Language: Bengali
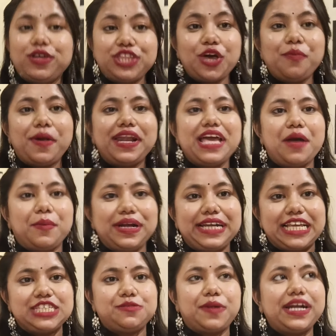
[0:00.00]
হতেও পারে
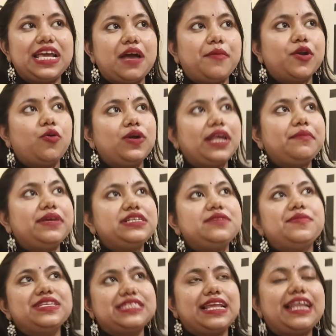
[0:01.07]
আমার টেস্ট বাটে আমার ওটা
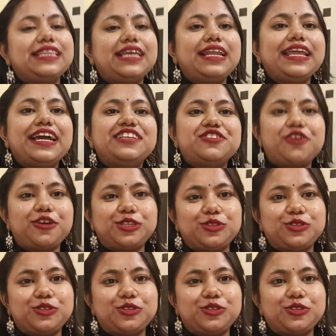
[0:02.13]
বেশি মশালাদার লেগেছে